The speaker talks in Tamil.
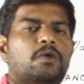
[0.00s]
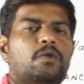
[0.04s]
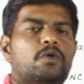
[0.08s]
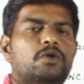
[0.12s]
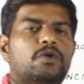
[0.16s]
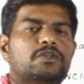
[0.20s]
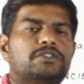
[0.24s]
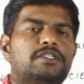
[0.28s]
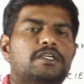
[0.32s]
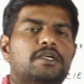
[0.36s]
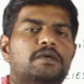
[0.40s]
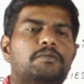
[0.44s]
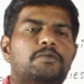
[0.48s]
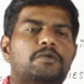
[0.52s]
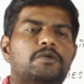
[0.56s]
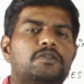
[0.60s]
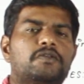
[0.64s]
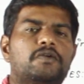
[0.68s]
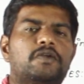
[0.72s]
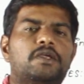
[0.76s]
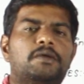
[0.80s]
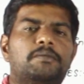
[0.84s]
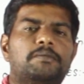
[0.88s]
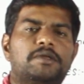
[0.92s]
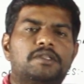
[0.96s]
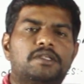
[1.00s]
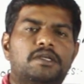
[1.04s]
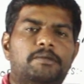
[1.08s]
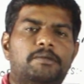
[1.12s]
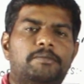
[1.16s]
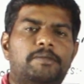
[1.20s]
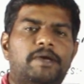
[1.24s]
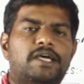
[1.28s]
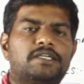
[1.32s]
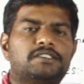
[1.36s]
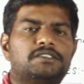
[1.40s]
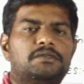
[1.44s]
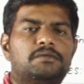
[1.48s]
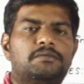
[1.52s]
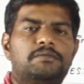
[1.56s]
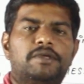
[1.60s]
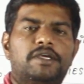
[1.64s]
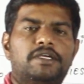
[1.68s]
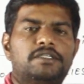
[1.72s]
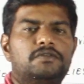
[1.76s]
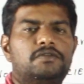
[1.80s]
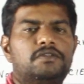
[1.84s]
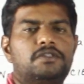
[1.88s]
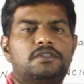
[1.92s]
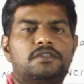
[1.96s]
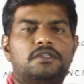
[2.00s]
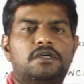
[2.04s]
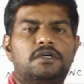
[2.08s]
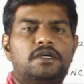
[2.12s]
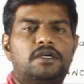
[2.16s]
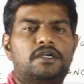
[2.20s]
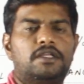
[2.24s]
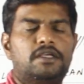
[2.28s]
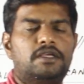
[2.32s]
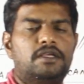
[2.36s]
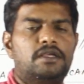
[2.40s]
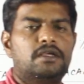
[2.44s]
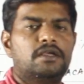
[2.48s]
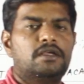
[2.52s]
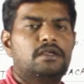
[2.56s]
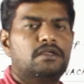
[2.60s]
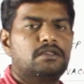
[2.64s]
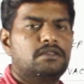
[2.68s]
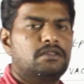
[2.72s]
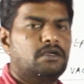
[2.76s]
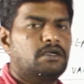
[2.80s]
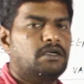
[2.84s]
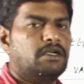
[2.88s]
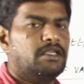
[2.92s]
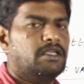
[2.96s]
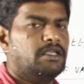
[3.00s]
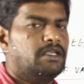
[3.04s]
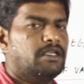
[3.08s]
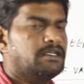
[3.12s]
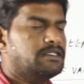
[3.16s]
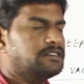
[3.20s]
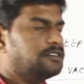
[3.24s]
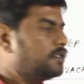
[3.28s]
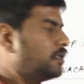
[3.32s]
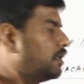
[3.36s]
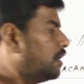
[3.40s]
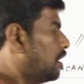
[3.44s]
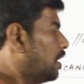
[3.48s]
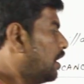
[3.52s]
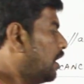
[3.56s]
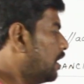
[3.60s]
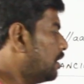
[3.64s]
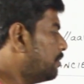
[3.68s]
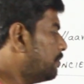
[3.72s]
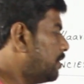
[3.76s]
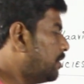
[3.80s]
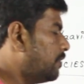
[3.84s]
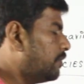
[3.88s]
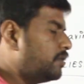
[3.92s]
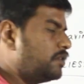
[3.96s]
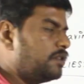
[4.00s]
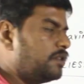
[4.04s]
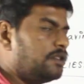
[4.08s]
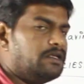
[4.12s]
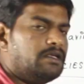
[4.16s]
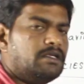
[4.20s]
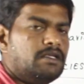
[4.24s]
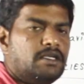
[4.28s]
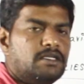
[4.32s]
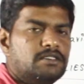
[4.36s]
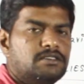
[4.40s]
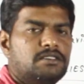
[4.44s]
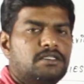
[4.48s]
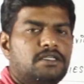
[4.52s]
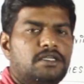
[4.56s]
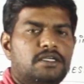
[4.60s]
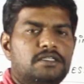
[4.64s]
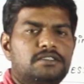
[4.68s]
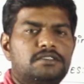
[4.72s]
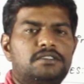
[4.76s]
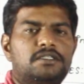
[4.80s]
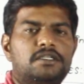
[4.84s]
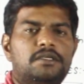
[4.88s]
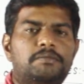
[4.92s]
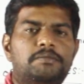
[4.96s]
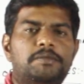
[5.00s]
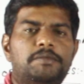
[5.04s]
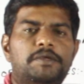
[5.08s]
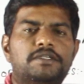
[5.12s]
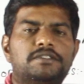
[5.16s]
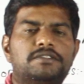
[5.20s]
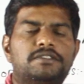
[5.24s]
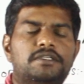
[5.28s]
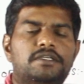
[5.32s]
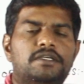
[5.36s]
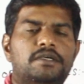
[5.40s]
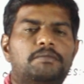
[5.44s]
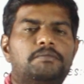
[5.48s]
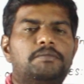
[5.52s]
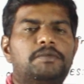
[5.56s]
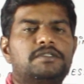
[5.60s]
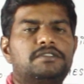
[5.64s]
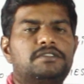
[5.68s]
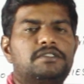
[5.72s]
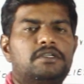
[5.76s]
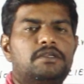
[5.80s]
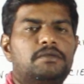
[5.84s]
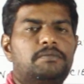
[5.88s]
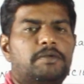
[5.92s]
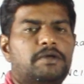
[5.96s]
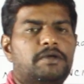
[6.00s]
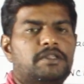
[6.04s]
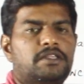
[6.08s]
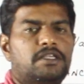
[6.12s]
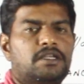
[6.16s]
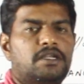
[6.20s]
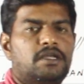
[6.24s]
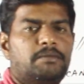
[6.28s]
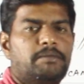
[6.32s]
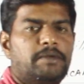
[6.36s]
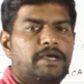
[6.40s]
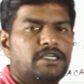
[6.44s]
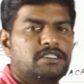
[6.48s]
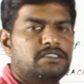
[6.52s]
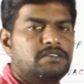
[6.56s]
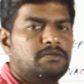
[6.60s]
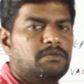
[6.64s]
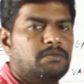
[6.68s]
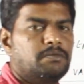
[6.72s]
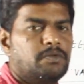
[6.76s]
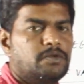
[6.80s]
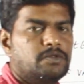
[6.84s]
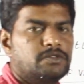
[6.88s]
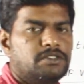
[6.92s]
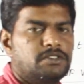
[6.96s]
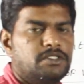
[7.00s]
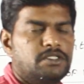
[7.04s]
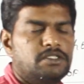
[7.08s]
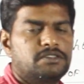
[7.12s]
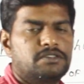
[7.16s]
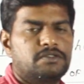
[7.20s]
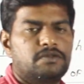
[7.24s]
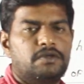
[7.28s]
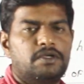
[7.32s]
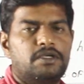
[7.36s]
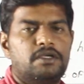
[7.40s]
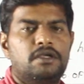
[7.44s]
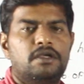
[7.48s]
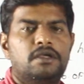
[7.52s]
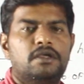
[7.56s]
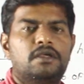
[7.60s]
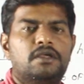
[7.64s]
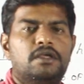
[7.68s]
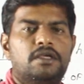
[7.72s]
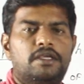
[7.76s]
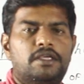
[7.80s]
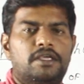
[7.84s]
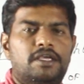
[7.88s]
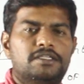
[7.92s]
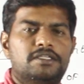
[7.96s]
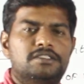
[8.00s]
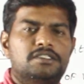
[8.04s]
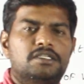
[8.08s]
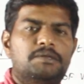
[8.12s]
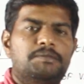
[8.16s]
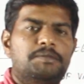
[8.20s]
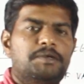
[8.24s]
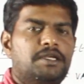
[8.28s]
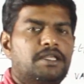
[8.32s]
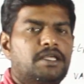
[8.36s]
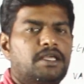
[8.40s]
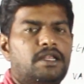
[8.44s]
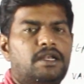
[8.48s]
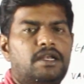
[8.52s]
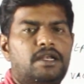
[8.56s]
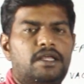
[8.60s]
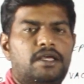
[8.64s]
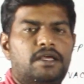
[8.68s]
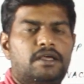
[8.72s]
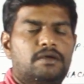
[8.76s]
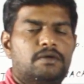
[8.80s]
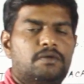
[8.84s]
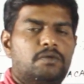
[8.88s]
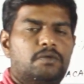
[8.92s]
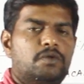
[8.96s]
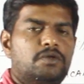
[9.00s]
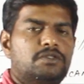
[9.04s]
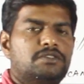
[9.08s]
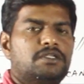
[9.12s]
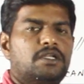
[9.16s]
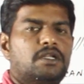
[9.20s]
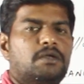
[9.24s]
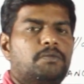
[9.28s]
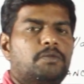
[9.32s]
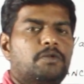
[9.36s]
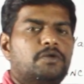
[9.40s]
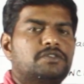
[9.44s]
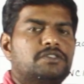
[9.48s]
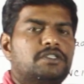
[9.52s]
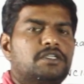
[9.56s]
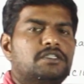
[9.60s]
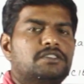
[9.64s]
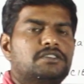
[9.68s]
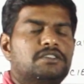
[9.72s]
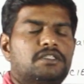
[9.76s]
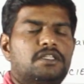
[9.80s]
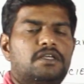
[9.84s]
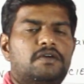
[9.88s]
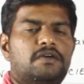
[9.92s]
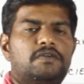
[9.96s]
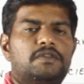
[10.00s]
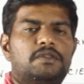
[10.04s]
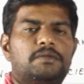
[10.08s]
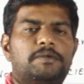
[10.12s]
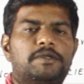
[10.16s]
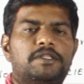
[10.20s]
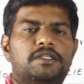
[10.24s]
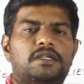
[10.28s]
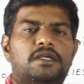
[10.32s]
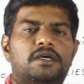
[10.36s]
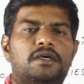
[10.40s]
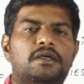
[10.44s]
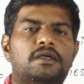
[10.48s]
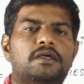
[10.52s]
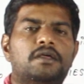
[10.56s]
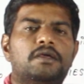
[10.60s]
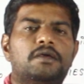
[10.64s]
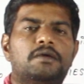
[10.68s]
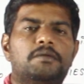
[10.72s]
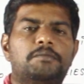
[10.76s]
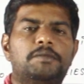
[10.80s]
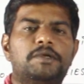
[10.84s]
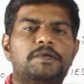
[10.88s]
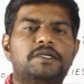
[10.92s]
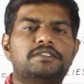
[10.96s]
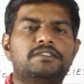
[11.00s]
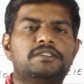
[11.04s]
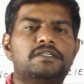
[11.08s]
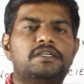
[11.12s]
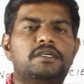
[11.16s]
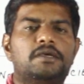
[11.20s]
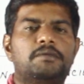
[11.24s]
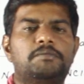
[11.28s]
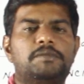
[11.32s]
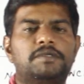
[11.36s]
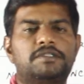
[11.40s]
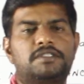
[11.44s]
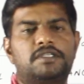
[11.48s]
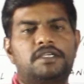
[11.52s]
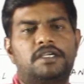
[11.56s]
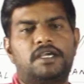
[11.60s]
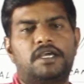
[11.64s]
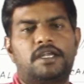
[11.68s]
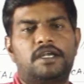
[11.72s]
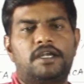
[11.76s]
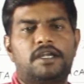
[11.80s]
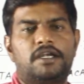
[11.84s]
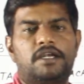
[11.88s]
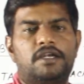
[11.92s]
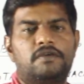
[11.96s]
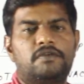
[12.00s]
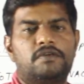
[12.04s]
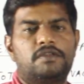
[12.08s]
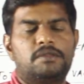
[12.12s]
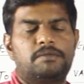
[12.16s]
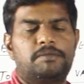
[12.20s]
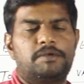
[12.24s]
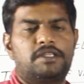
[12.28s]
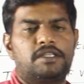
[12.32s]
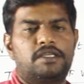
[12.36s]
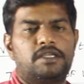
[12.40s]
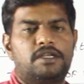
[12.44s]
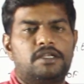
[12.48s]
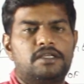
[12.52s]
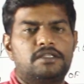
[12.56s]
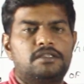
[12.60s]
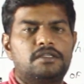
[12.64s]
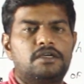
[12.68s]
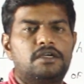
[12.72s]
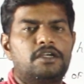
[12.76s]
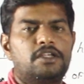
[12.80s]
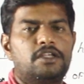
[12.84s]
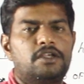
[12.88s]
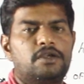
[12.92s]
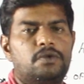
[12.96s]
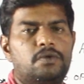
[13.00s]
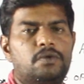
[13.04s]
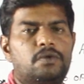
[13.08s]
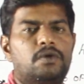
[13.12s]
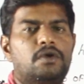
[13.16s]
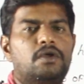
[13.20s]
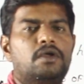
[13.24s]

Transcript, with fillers: ஓசியை பொறுத்த வரைக்கும் பார்த்தீங்கன்னா மேக்ஸிமம் ஏஜ் வந்து தேர்ட்டி தேர்ட்டி இயர்ஸ் அது மாதிரி வந்து எஸ்சி எஸ்டி பிசி எம்பிசி பார்த்தீங்கன்னா மேக்ஸிமம் போஸ்டிங்ஸுக்கு ஏஜ் லிமிட்டே இல்லை ஒரு சில போஸ்டிங்ஸ் தான் வந்து பார்த்தீங்கன்னா பிசி எம்பிசி கேண்டிடேட்டுக்கு வந்து பார்த்தீங்கன்னா தேர்ட்டி டூ